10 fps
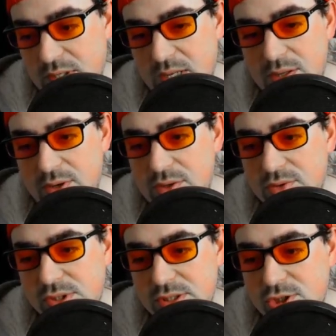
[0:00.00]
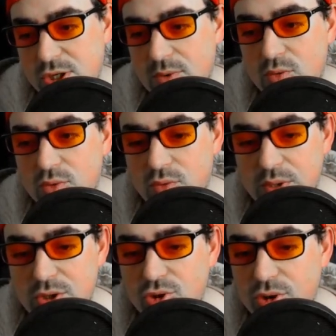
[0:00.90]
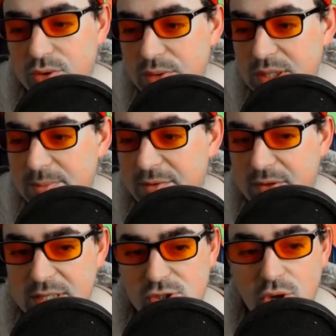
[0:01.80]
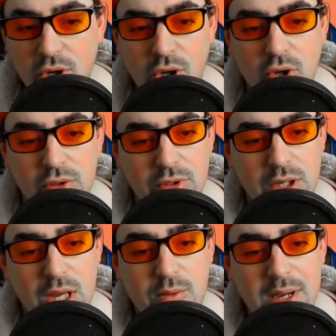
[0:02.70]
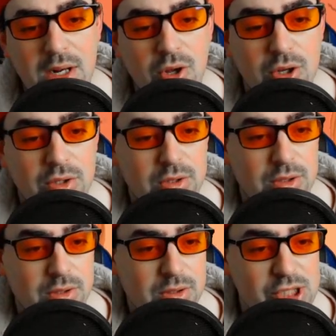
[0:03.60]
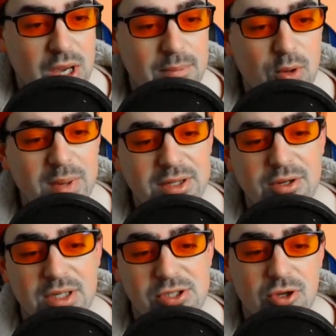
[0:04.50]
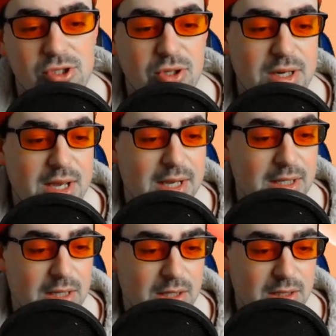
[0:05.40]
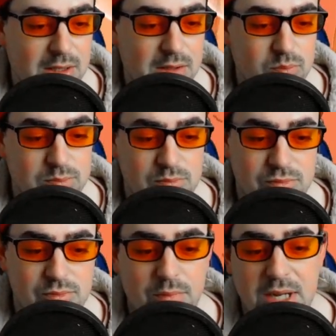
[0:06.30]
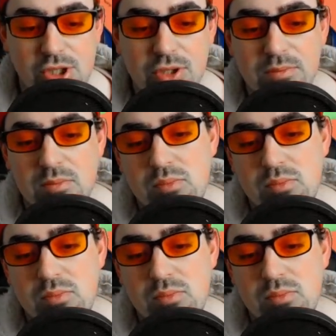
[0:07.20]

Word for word: Allora, non so se c'è qualcuno qui intorno, quindi preferisco... Oh! È quello! C'è il bombardino nascosto lì! Preso.